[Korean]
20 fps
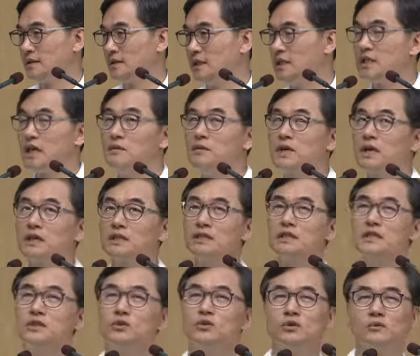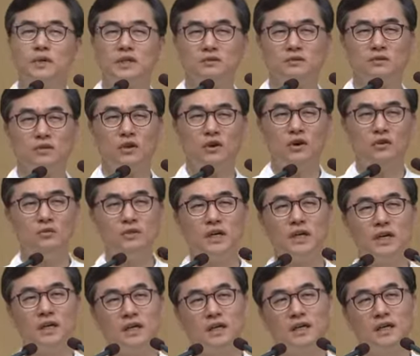이 자매가 그 기도를 받고
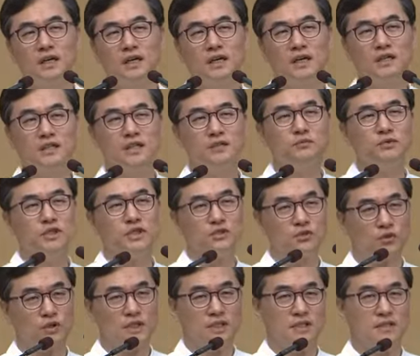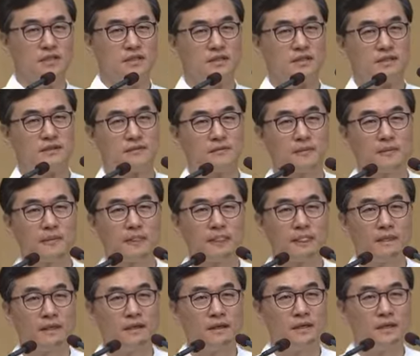너무나 기분이 좋았어.
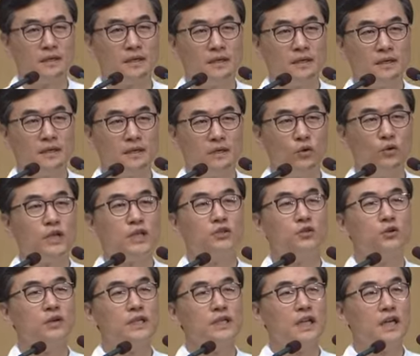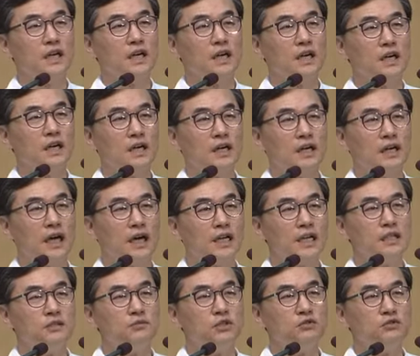오랫동안 내가
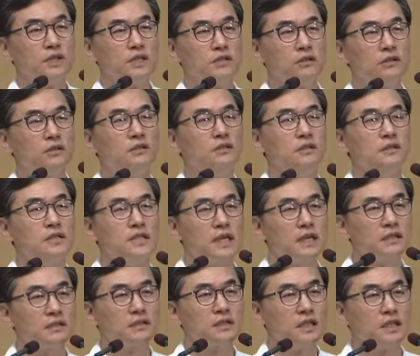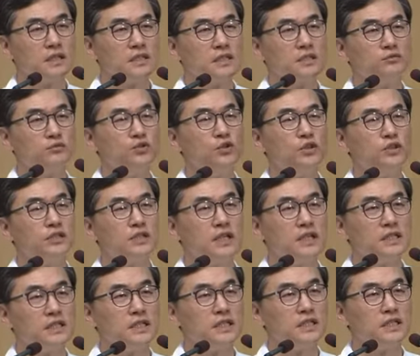하나님을 위해서 어떤 사역을 할지 무엇을
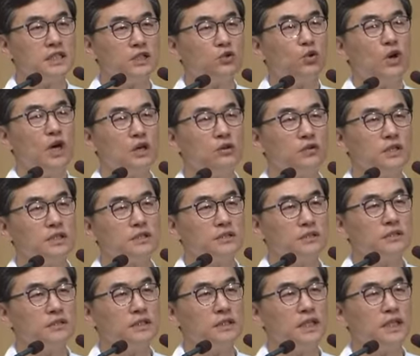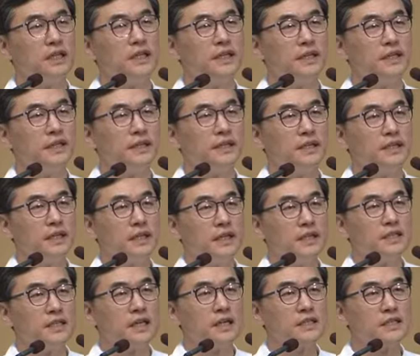할지 기도하고 있었는데
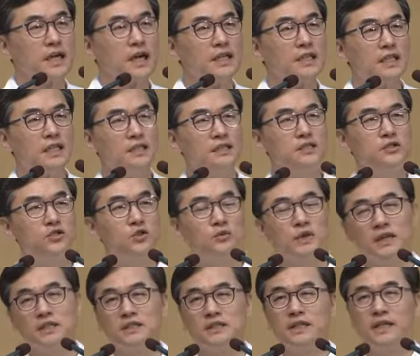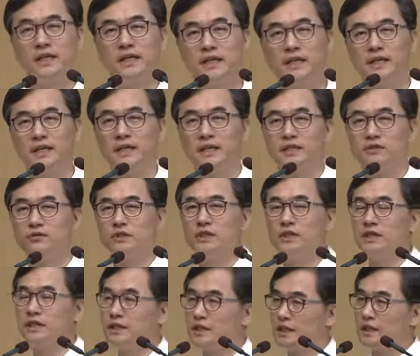제가 찬양은 좀 하는데
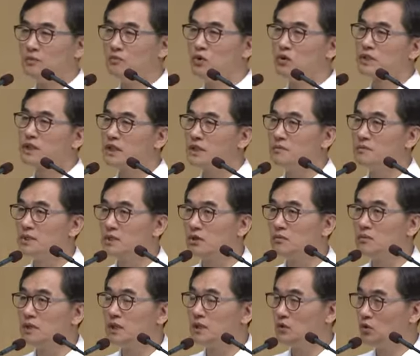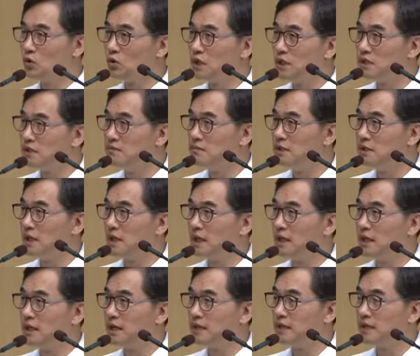우리 목사님 정말
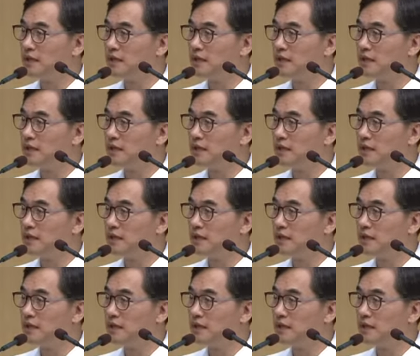용하십니다.